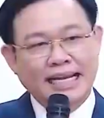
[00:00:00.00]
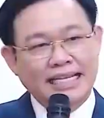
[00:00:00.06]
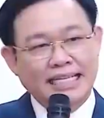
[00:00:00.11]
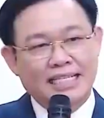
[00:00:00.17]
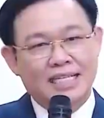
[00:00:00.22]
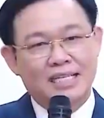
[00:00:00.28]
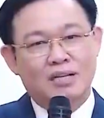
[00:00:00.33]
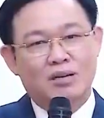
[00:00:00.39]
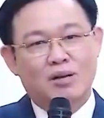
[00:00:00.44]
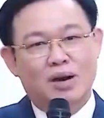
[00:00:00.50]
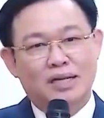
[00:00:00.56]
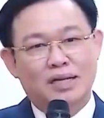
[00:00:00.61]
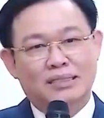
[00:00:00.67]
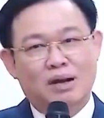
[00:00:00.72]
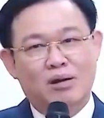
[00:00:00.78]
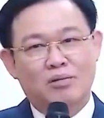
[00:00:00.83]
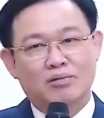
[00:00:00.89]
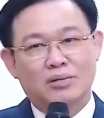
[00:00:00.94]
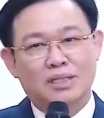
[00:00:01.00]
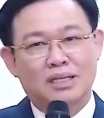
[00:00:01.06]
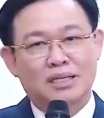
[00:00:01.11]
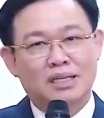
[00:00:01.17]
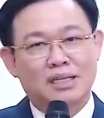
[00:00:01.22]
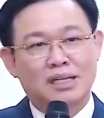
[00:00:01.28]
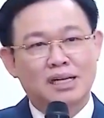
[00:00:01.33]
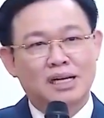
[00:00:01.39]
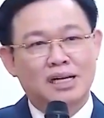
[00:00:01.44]
hết sức coi trọng
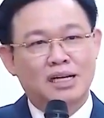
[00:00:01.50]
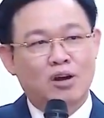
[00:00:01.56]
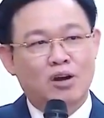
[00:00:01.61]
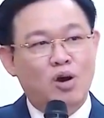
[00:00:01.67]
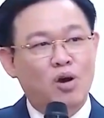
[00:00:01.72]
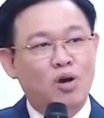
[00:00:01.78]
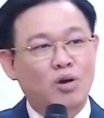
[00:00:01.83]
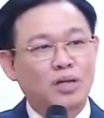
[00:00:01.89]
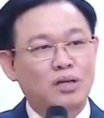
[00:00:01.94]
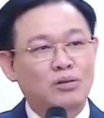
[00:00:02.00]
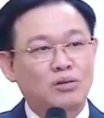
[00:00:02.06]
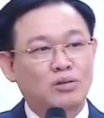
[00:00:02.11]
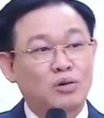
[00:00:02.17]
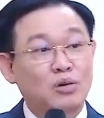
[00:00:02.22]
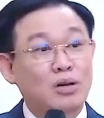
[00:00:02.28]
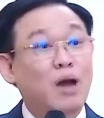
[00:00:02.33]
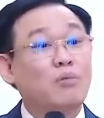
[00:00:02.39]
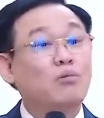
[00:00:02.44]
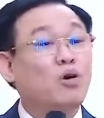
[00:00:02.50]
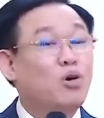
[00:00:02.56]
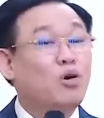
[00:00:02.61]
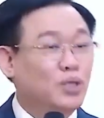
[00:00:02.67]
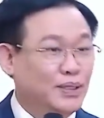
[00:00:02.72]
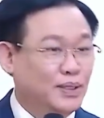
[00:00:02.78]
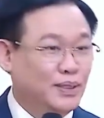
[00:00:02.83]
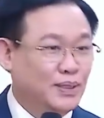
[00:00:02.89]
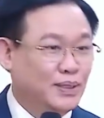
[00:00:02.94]
những người có yếu tố nòng
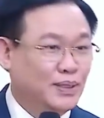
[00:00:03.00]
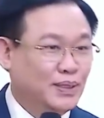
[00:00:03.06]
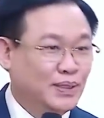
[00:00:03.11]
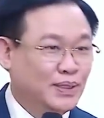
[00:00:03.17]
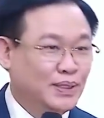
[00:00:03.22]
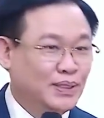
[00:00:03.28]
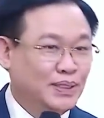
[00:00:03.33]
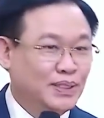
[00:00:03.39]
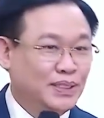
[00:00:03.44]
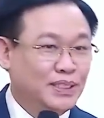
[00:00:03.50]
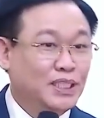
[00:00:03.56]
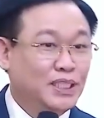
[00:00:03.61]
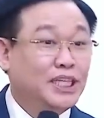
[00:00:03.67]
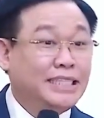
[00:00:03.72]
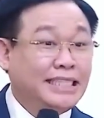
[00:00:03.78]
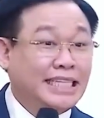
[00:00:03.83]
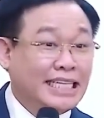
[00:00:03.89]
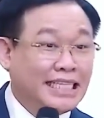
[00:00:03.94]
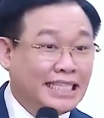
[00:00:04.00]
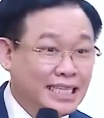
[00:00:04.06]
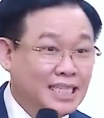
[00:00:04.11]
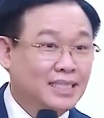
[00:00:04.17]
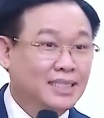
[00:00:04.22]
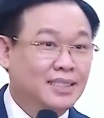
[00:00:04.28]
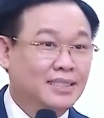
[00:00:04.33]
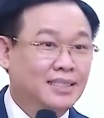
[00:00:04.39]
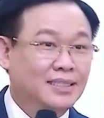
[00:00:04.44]
cốt giới trí
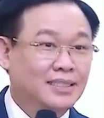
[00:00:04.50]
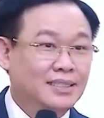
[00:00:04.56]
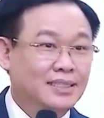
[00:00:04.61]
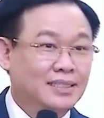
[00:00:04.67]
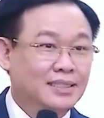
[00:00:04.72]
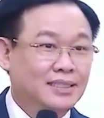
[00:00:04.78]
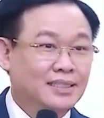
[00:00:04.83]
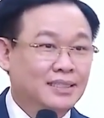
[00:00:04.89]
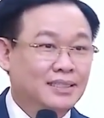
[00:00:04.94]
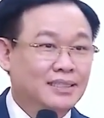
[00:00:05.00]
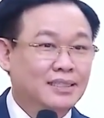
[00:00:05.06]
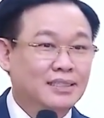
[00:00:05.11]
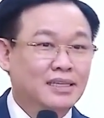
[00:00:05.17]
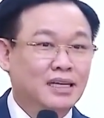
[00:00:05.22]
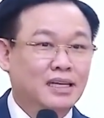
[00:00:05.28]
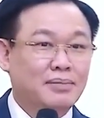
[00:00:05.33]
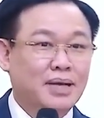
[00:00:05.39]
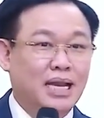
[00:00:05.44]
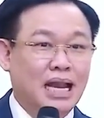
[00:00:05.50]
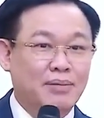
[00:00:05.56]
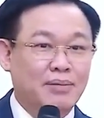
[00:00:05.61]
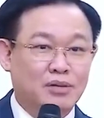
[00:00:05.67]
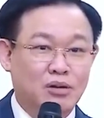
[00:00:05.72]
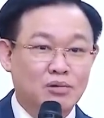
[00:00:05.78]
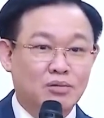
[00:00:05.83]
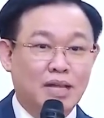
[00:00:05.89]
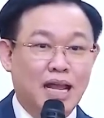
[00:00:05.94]
thức những người mà
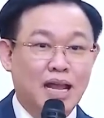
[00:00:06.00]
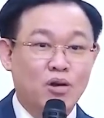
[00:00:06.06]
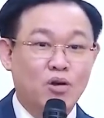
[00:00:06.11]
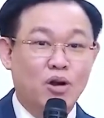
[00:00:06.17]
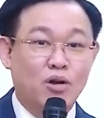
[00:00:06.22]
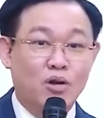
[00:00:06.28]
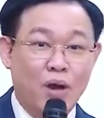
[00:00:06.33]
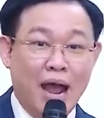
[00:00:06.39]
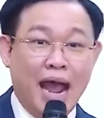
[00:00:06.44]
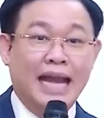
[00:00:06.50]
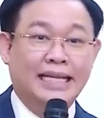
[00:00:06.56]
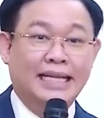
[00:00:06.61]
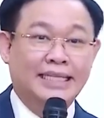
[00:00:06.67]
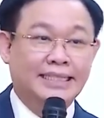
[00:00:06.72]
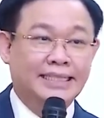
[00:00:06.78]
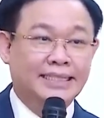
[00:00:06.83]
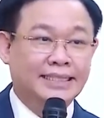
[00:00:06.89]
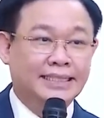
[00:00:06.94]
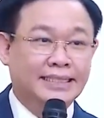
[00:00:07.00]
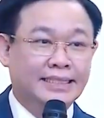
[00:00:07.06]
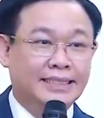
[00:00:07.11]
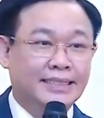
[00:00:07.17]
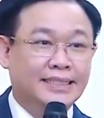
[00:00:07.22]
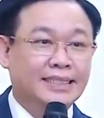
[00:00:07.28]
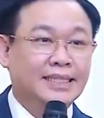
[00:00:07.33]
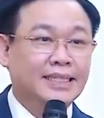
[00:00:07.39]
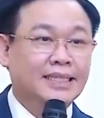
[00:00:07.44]
làm công tác hội đoàn
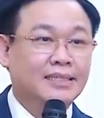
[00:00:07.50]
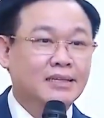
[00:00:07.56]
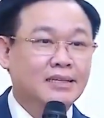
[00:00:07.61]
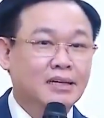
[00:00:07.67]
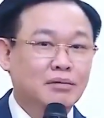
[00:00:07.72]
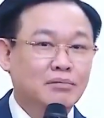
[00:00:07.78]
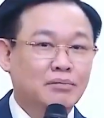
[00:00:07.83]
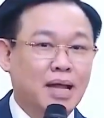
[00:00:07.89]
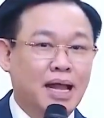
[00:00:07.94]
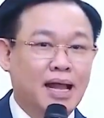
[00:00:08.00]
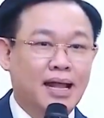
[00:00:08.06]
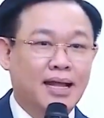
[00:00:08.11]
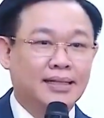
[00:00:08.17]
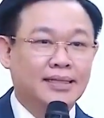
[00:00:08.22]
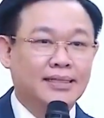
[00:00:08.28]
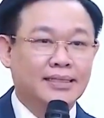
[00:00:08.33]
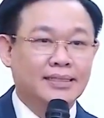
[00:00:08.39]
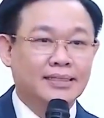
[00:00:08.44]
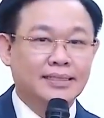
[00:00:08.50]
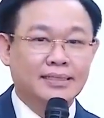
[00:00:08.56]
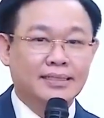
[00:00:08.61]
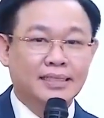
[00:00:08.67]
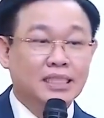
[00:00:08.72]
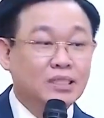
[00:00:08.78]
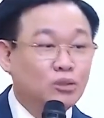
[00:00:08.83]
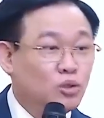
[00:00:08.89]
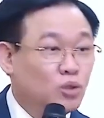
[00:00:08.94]
những gương mà
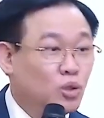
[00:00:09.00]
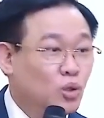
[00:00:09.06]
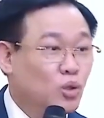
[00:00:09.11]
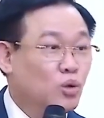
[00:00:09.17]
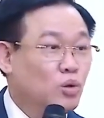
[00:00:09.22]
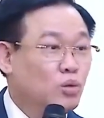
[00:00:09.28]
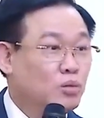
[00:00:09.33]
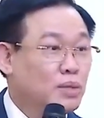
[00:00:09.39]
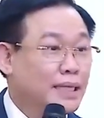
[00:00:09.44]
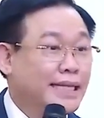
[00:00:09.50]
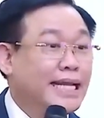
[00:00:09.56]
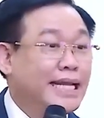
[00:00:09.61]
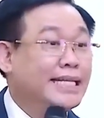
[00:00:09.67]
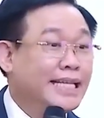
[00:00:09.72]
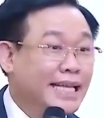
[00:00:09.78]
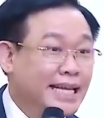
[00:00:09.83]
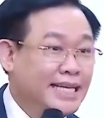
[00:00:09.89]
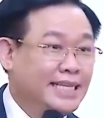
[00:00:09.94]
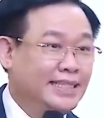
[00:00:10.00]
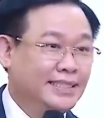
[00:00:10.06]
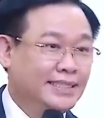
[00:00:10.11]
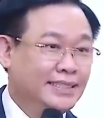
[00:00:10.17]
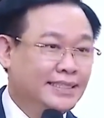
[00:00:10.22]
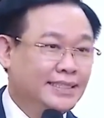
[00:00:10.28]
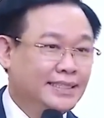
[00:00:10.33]
ưu tú và tiên tiến